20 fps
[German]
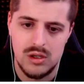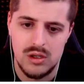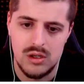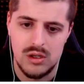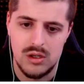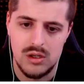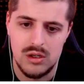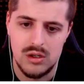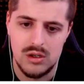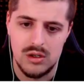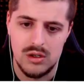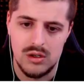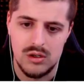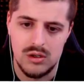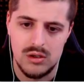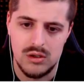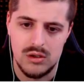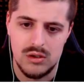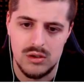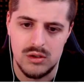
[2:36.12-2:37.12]
Äh,
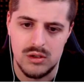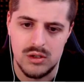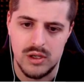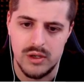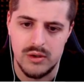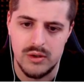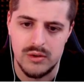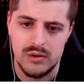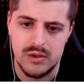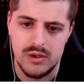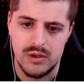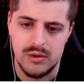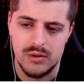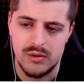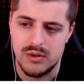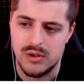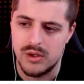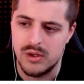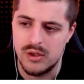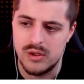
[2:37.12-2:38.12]
okay, okay,
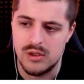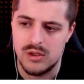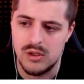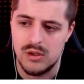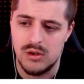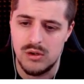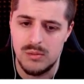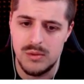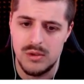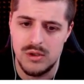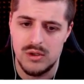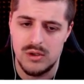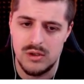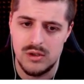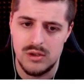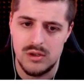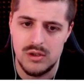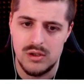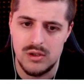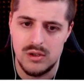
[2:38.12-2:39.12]
okay. Ich
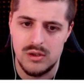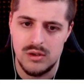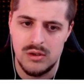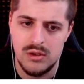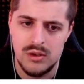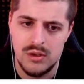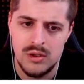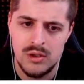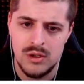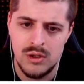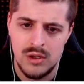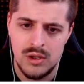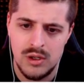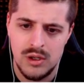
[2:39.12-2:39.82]
glaube, äh,